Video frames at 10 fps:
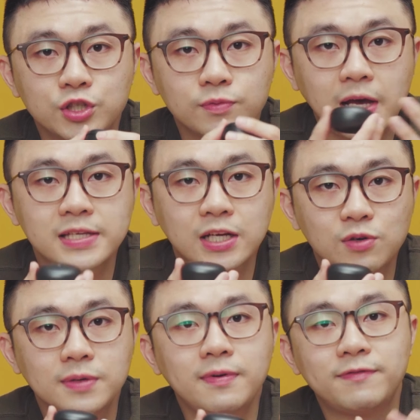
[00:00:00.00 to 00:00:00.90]
Chúng ta sẽ
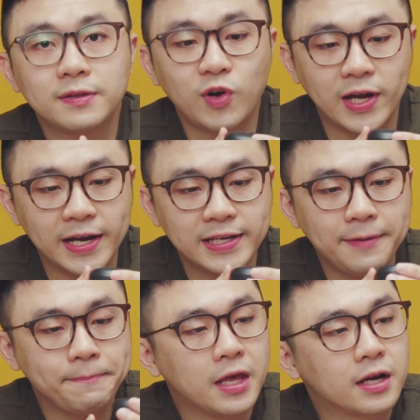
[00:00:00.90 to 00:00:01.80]
cùng đi vào phần ngoại hình
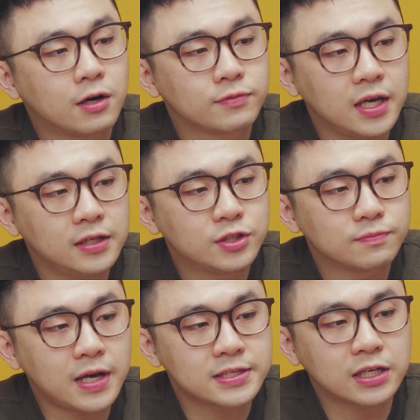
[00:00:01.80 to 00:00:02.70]
nhé. Đầu tiên thì
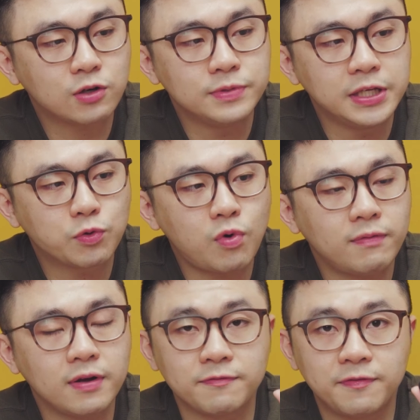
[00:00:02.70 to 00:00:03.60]
chúng ta sẽ cùng nhìn qua về